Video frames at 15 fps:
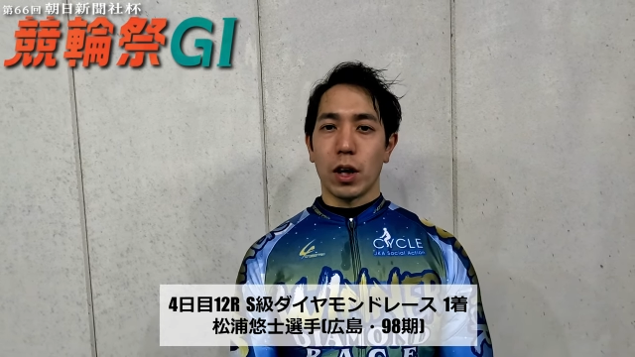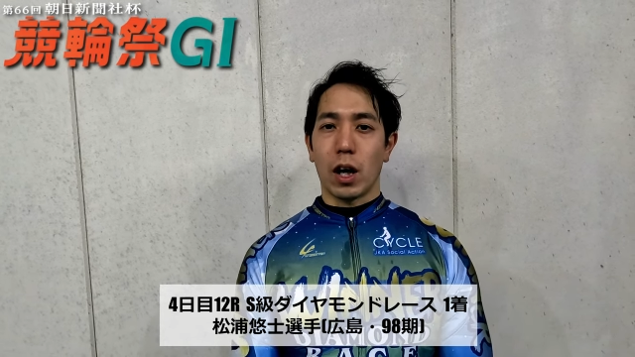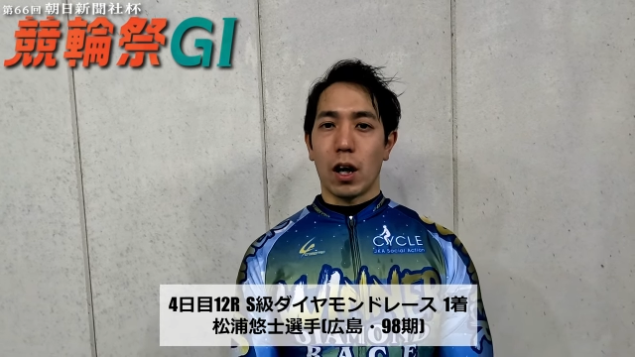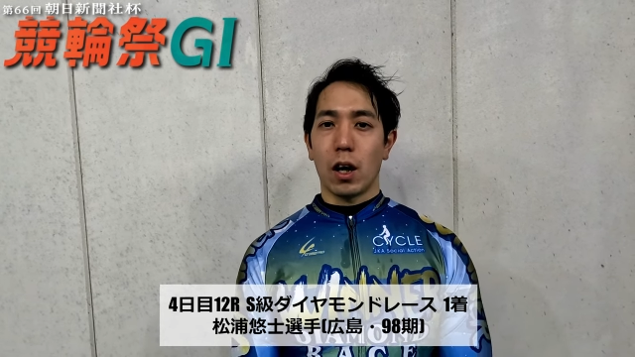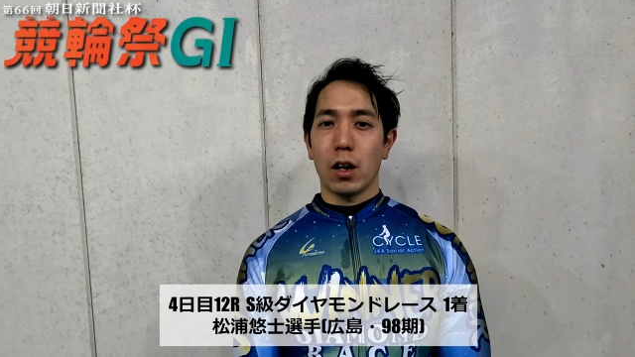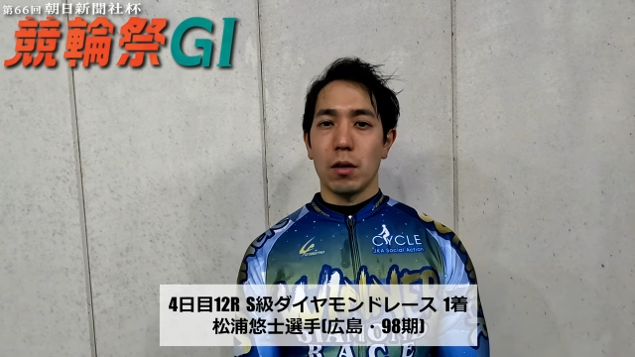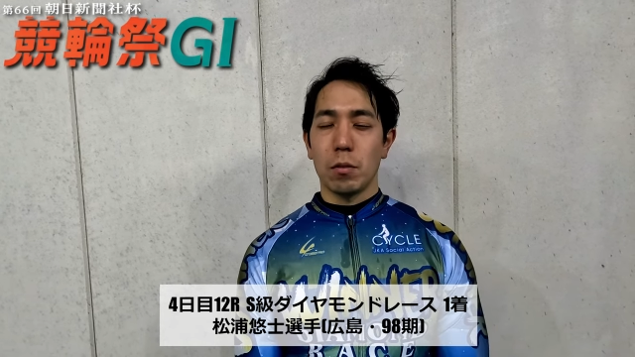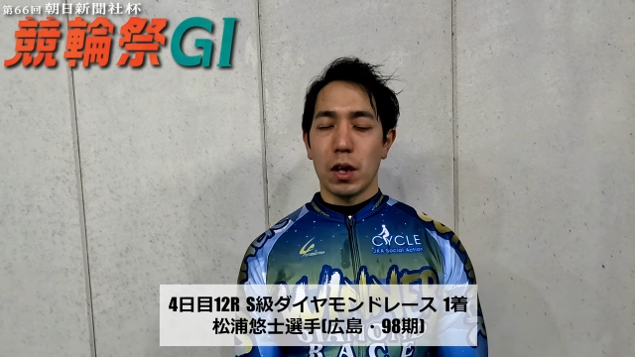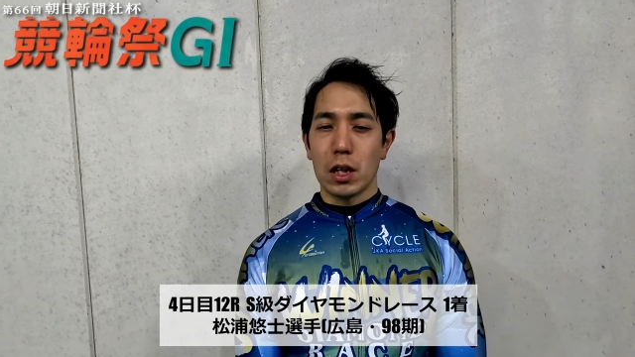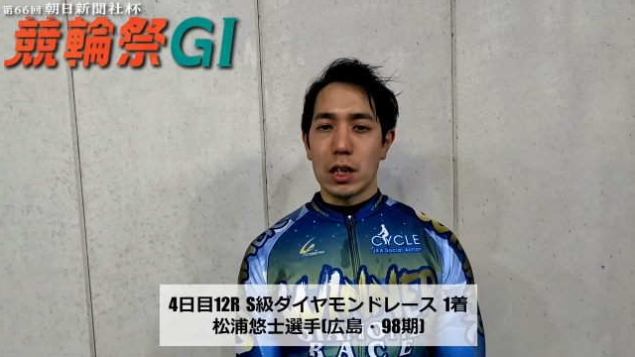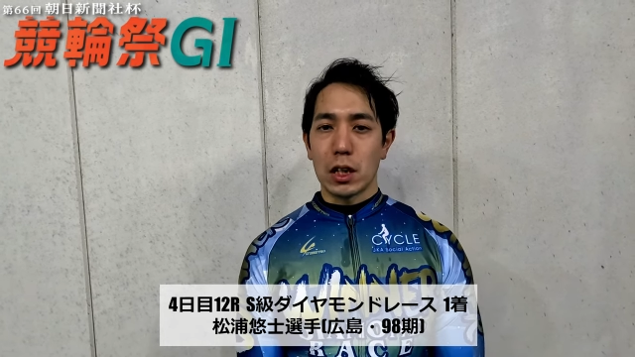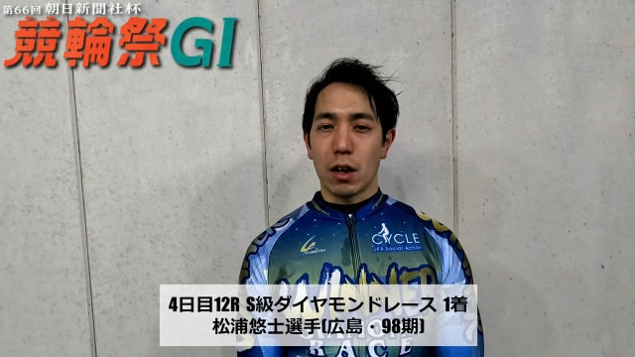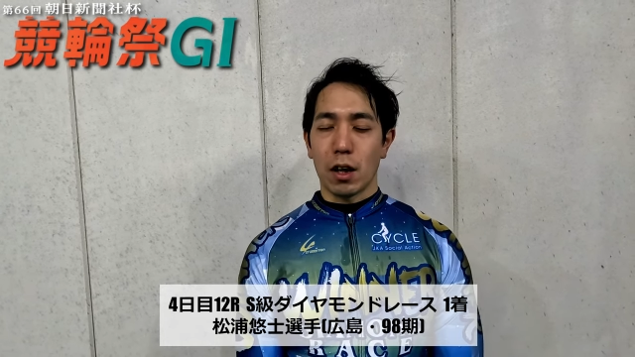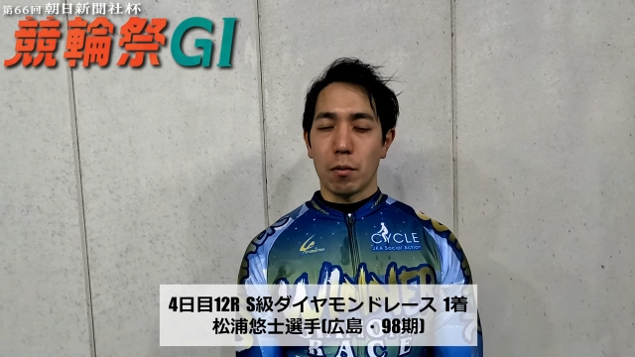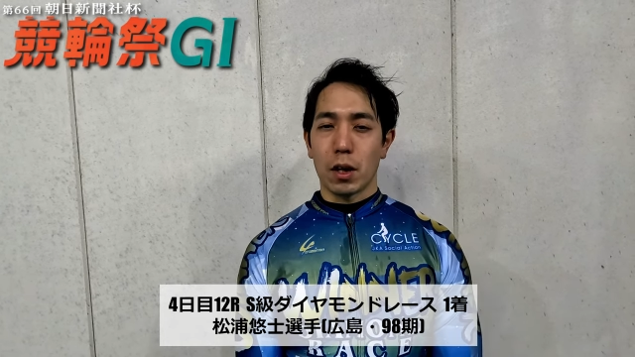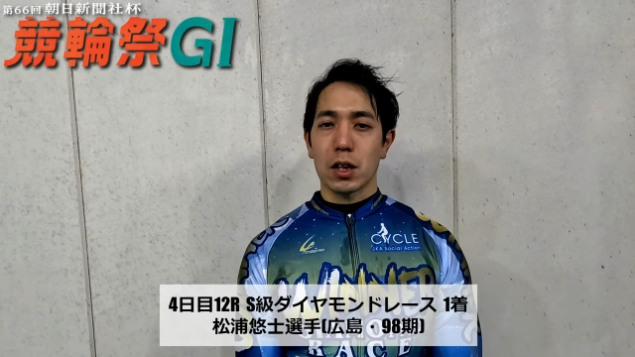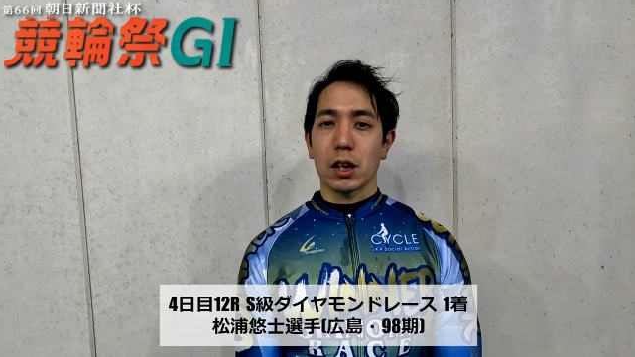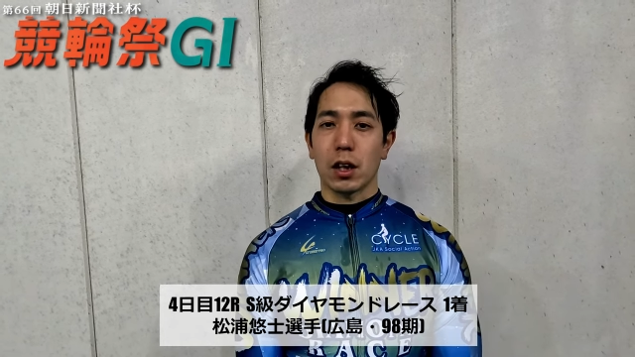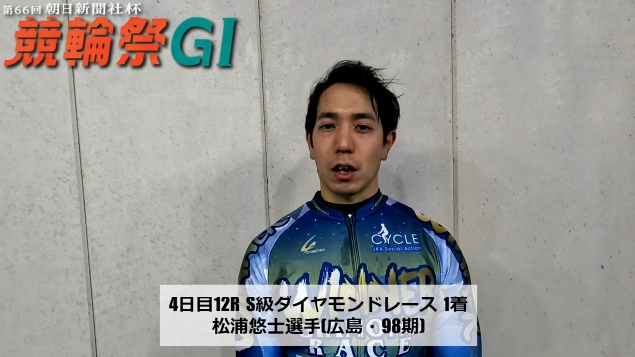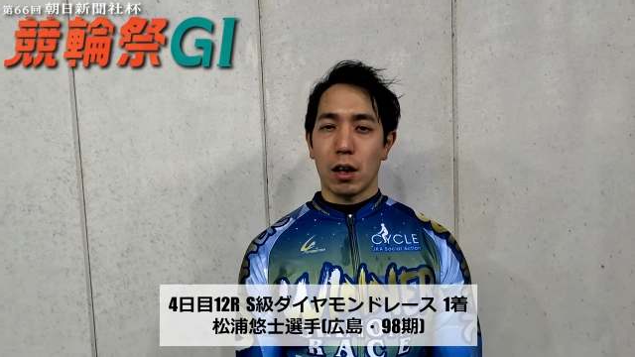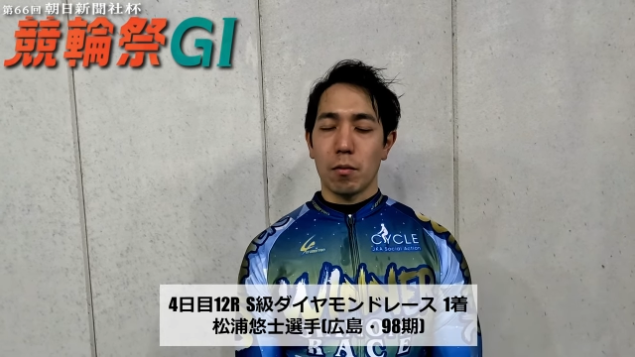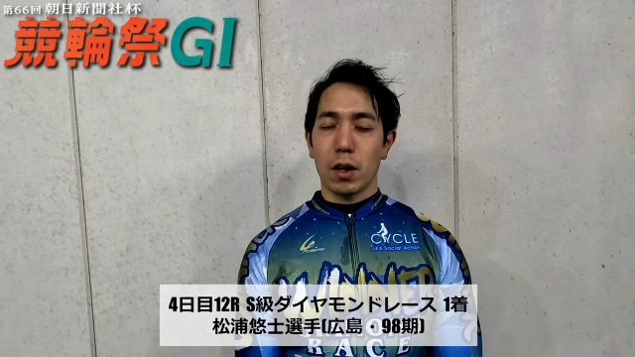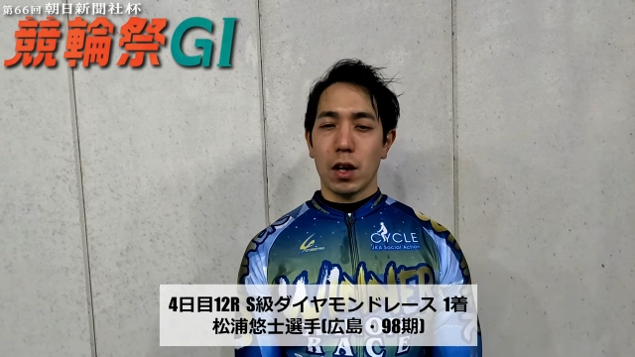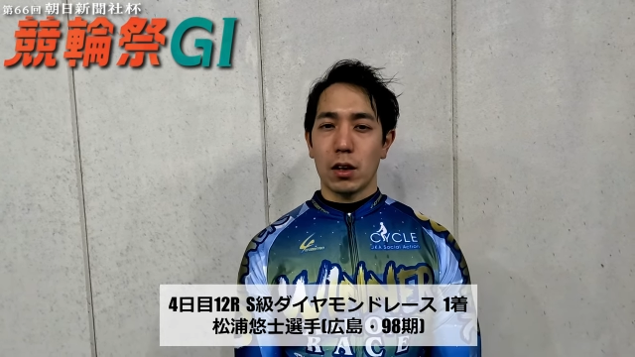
なイメージでありましたね。